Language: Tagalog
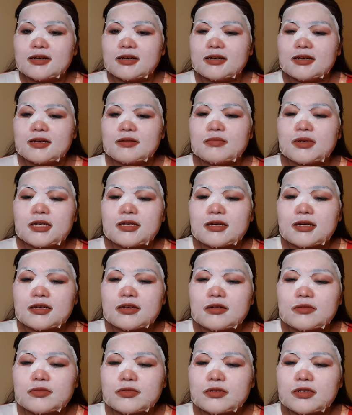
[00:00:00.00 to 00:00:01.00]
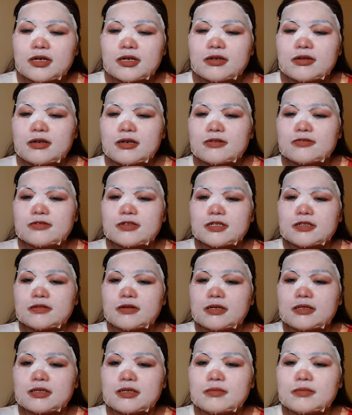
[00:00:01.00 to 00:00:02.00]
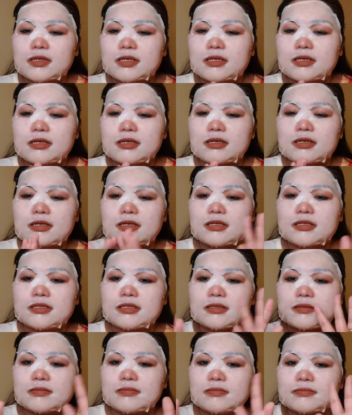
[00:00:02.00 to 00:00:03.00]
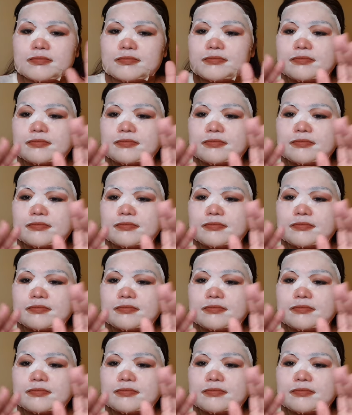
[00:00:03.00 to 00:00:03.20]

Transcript: so ayan, balikan ko po kayo after 20 minutes.